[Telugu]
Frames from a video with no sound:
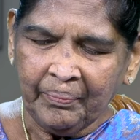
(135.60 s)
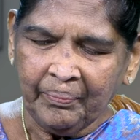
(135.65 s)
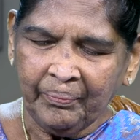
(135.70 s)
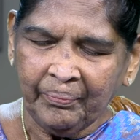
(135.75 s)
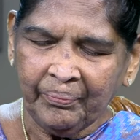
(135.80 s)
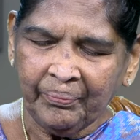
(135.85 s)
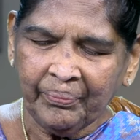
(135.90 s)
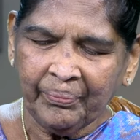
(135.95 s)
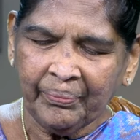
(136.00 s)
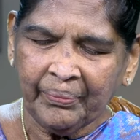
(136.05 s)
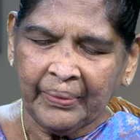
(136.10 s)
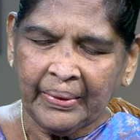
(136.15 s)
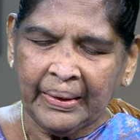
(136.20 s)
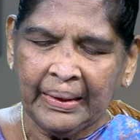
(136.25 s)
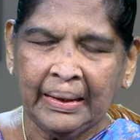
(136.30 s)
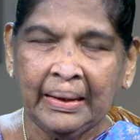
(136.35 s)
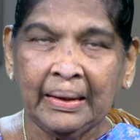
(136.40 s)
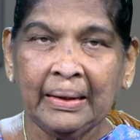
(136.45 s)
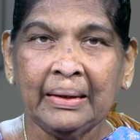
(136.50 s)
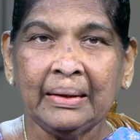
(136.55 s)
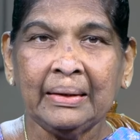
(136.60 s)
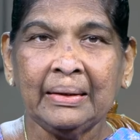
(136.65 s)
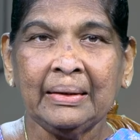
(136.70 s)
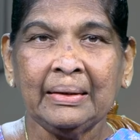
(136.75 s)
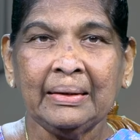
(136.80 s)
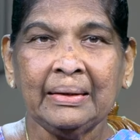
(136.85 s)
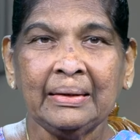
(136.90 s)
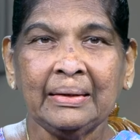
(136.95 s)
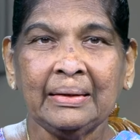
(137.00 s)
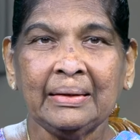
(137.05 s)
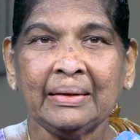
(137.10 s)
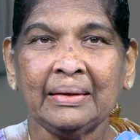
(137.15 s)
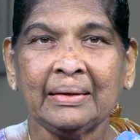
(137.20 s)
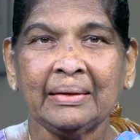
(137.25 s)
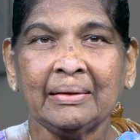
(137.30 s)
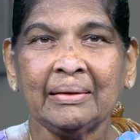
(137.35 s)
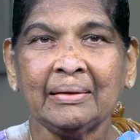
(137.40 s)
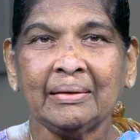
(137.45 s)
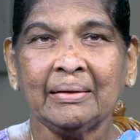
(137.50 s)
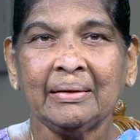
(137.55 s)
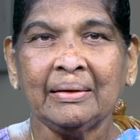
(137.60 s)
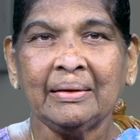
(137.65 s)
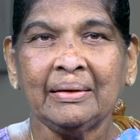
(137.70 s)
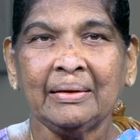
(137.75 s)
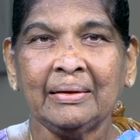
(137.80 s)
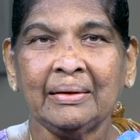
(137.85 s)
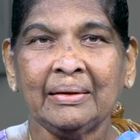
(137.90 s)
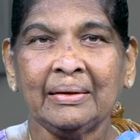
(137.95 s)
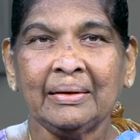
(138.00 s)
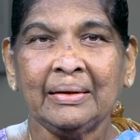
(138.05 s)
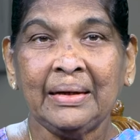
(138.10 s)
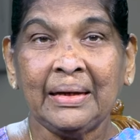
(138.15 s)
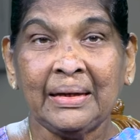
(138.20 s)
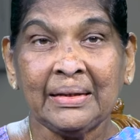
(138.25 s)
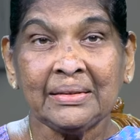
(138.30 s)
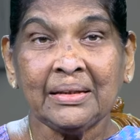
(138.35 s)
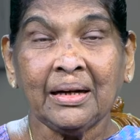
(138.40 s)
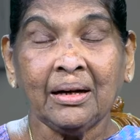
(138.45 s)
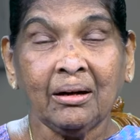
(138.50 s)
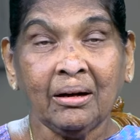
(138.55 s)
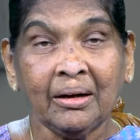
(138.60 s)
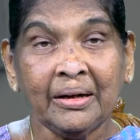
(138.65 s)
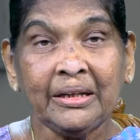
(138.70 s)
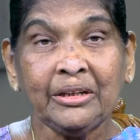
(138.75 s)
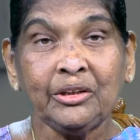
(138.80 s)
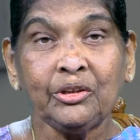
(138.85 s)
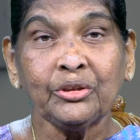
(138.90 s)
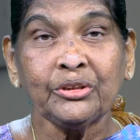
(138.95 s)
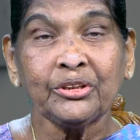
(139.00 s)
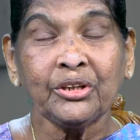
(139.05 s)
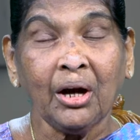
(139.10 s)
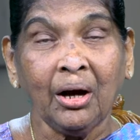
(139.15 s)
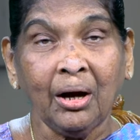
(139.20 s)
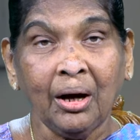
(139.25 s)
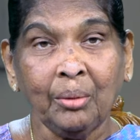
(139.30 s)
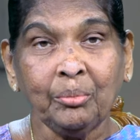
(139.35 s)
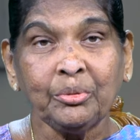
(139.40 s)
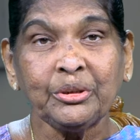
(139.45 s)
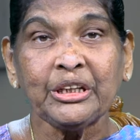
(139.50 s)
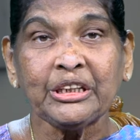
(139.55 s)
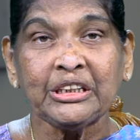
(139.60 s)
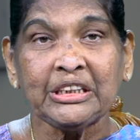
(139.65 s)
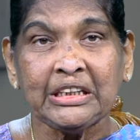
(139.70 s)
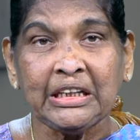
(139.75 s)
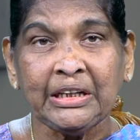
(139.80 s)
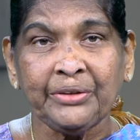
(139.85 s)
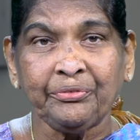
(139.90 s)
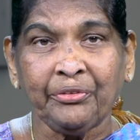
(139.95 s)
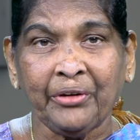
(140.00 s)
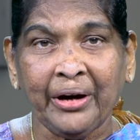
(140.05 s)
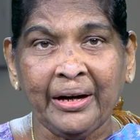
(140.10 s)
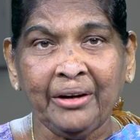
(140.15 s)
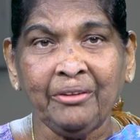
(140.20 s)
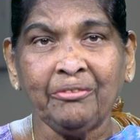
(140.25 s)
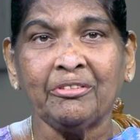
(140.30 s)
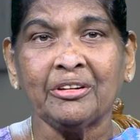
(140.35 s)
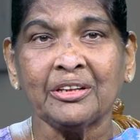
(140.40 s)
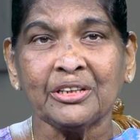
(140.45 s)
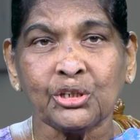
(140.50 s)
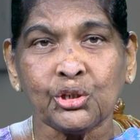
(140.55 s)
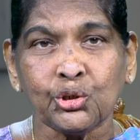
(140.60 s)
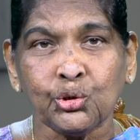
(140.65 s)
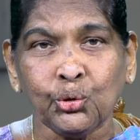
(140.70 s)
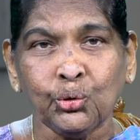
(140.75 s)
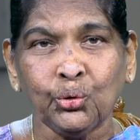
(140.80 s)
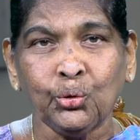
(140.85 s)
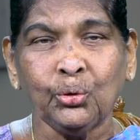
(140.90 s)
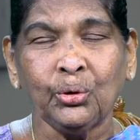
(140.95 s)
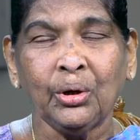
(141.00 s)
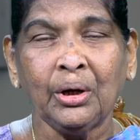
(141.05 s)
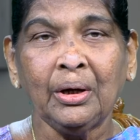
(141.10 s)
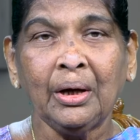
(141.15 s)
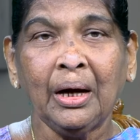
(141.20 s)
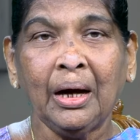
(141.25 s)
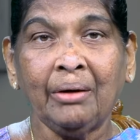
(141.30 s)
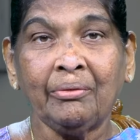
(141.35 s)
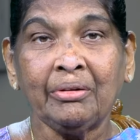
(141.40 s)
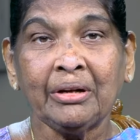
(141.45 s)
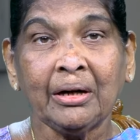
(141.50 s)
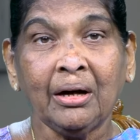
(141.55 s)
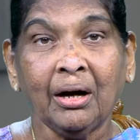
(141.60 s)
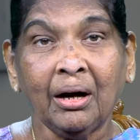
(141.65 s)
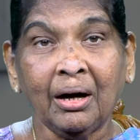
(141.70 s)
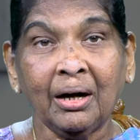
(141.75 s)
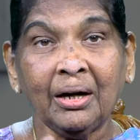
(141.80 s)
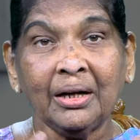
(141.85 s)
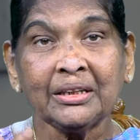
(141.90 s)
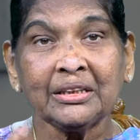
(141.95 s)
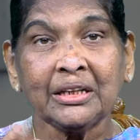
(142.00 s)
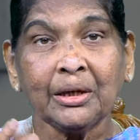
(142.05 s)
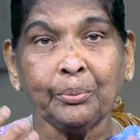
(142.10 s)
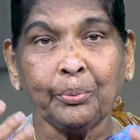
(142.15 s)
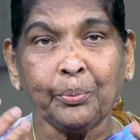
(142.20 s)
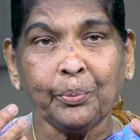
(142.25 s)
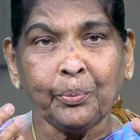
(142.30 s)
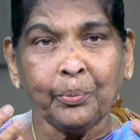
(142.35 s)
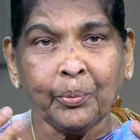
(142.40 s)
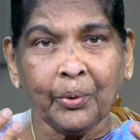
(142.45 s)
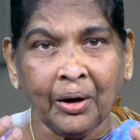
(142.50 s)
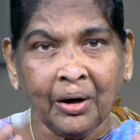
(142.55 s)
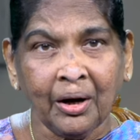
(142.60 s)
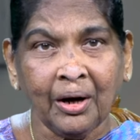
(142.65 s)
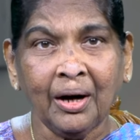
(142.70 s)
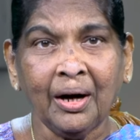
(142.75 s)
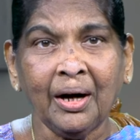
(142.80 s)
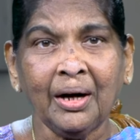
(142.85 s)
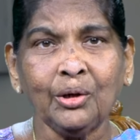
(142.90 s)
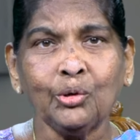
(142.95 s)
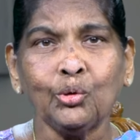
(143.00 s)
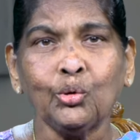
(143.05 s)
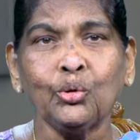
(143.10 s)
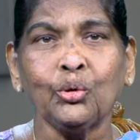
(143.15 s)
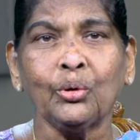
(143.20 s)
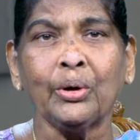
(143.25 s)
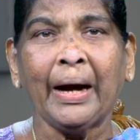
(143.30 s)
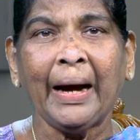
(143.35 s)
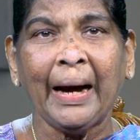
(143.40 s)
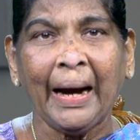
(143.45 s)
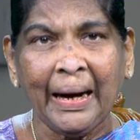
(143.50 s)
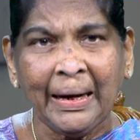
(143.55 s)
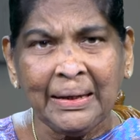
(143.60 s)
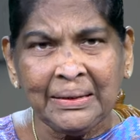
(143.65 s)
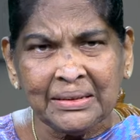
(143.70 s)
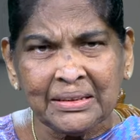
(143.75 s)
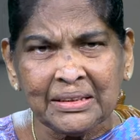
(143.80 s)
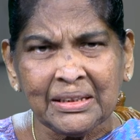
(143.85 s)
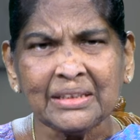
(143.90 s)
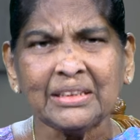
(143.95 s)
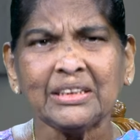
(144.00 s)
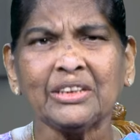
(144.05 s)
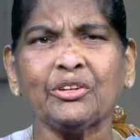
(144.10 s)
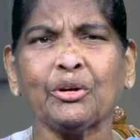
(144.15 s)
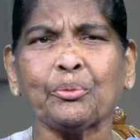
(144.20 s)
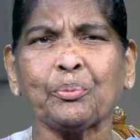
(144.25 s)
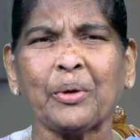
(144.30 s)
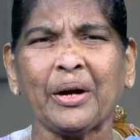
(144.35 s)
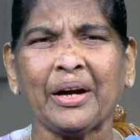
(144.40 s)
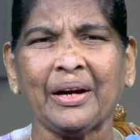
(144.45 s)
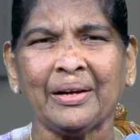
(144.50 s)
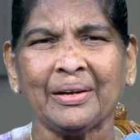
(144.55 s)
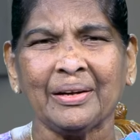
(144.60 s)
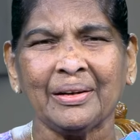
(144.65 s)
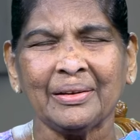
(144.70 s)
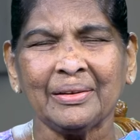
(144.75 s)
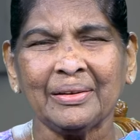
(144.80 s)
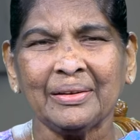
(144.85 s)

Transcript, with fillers: తీర్చును అని బైబిల్ వాక్యము ఒకటి ఉంది ఎస్ అకార్డింగ్ టు సామ్ సిక్స్టీ ఫైవ్ వర్స్ టు అవర్ గాడ్ ఇస్ అ గాడ్ హూ ఆన్సర్స్ అవర్ ప్రేయర్